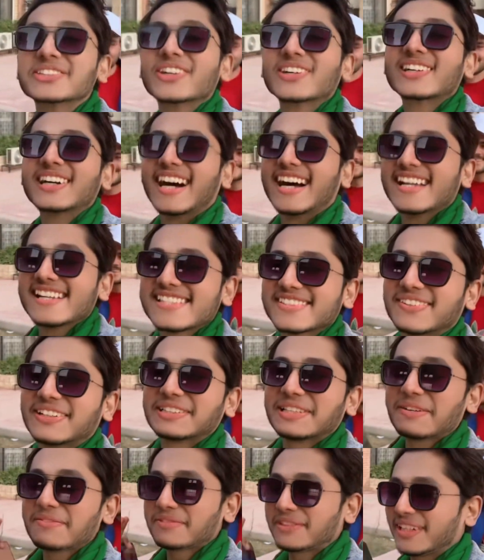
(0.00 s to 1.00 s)
सो गाइस
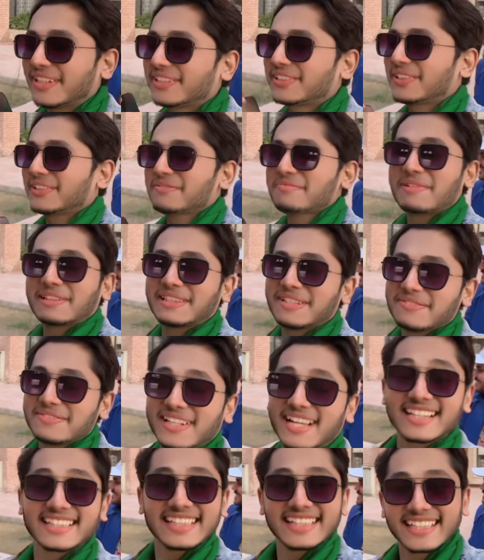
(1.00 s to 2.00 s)
मतलब टिकटॉक मतलब
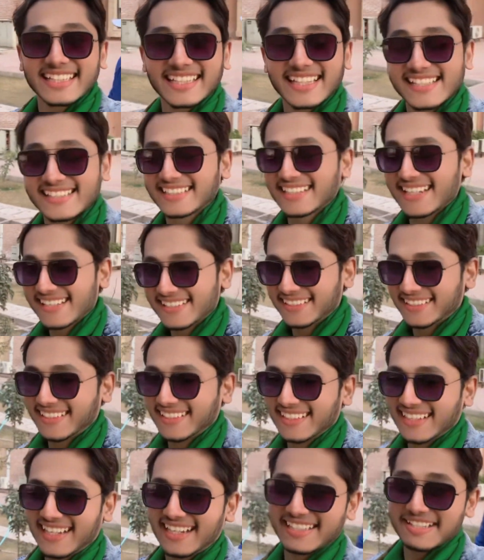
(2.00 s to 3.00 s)
यार देखें कैसे कैसे
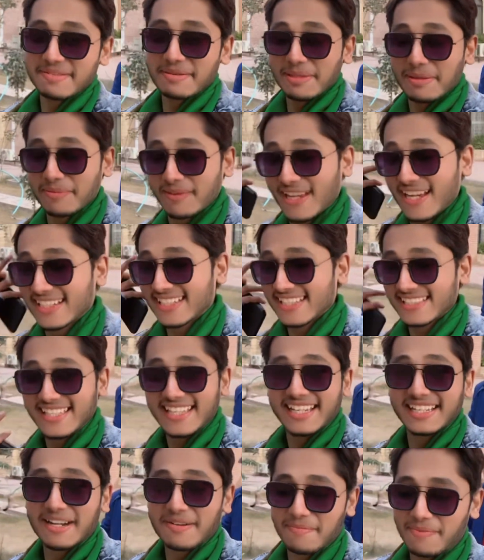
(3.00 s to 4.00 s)
दिन आ गए मतलब क्या क्या
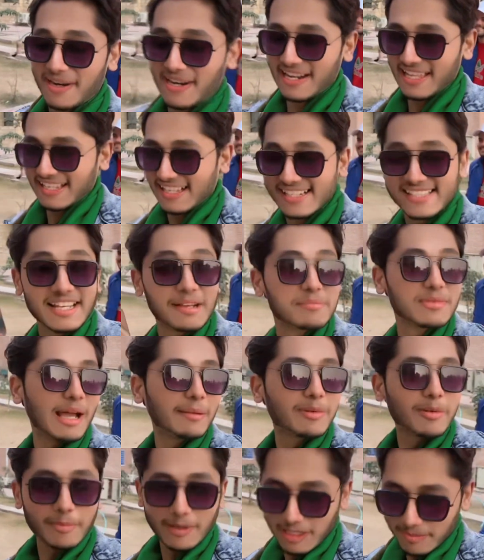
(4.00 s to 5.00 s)
देखना पड़ रहा है अच्छा हम
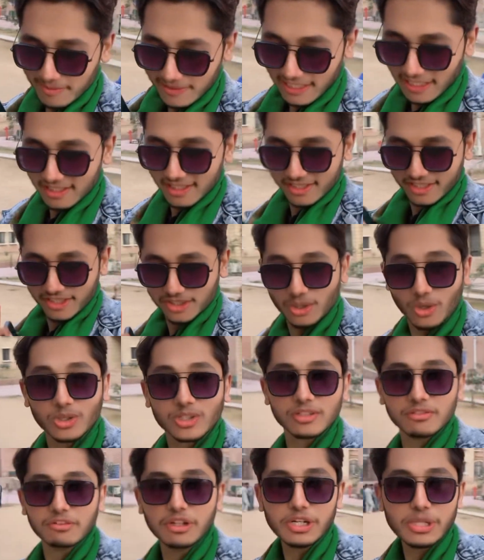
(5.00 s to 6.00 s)
यहाँ पे पहले बना लें
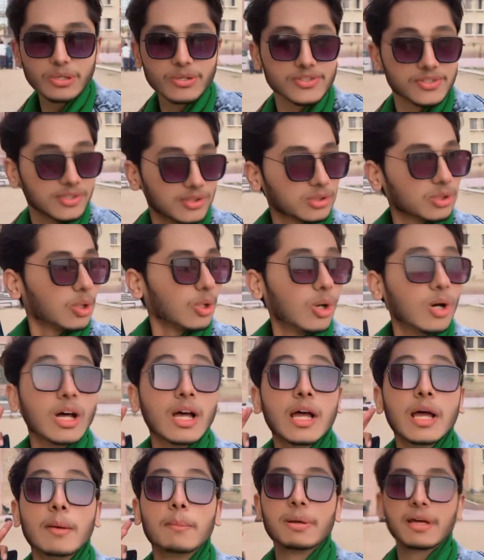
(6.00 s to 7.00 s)
टिकटॉक की वीडियोस तो
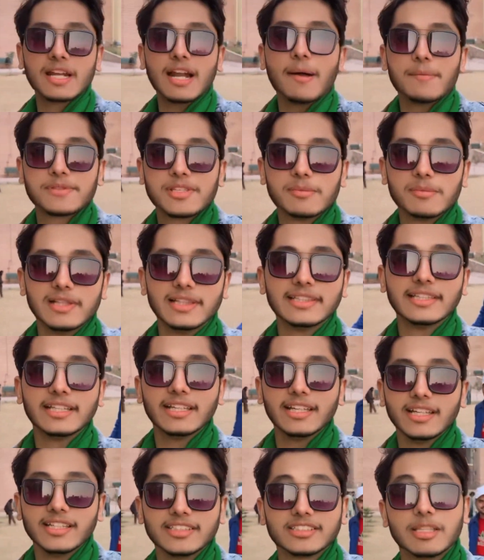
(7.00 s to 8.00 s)
फिर आपसे मिलते
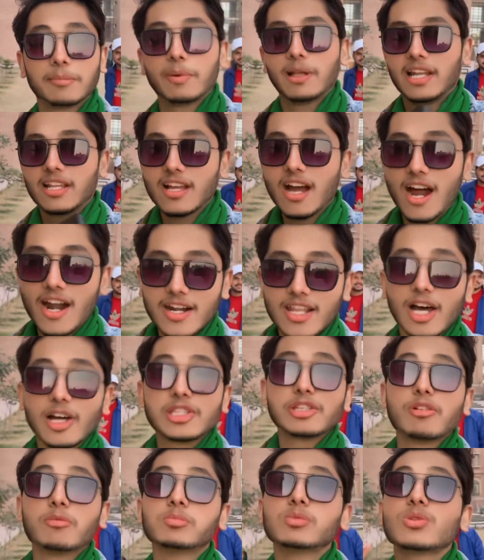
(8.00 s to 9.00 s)
हैं इससे पहले गार्ड आ
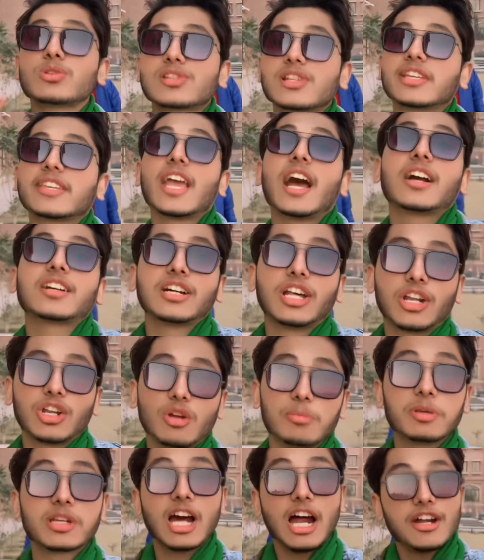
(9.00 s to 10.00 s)
जाओ पूछ ले क्या कर रहे
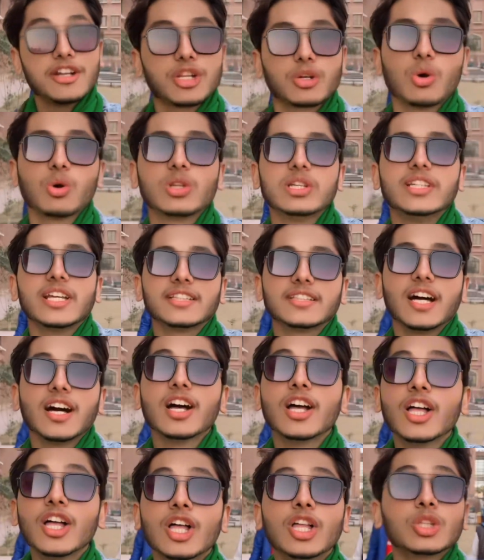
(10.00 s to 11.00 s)
हो अभी गार्ड ने रोक लिया
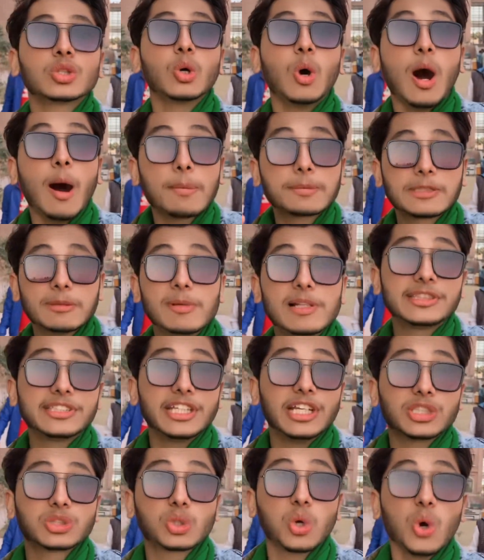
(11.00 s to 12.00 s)
था तो आपसे
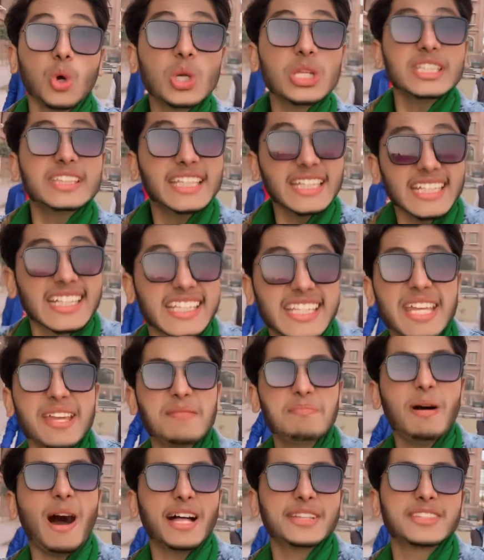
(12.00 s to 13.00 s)
मिलते हैं थोड़ी देर
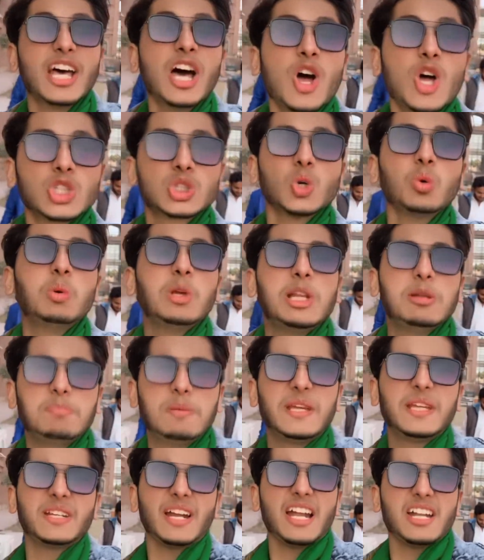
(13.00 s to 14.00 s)
के बाद सो विल
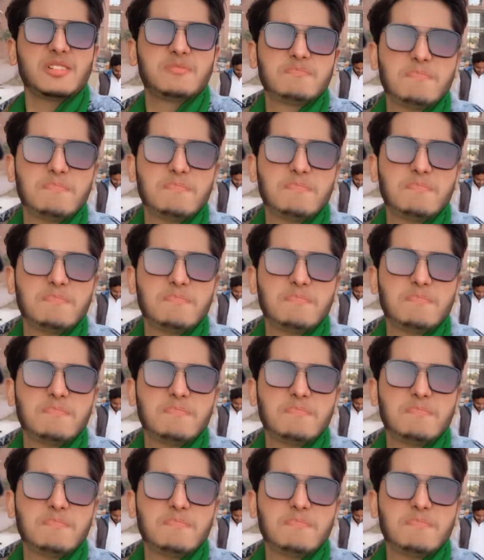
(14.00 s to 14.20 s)
बी राइट